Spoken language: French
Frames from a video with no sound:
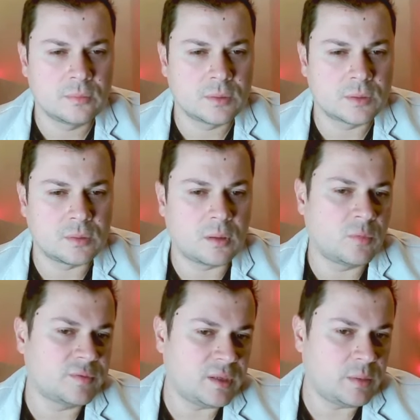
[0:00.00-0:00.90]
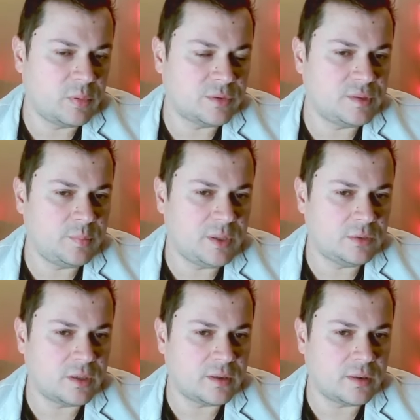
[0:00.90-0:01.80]
Normalement, c'est les plans typiques
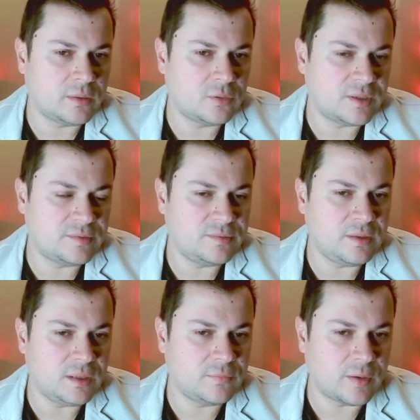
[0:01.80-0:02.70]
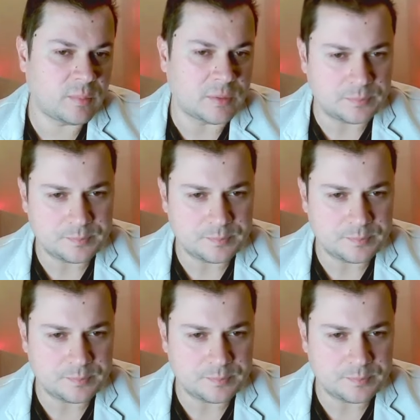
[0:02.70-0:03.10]
de la, de la sicilienne fermée.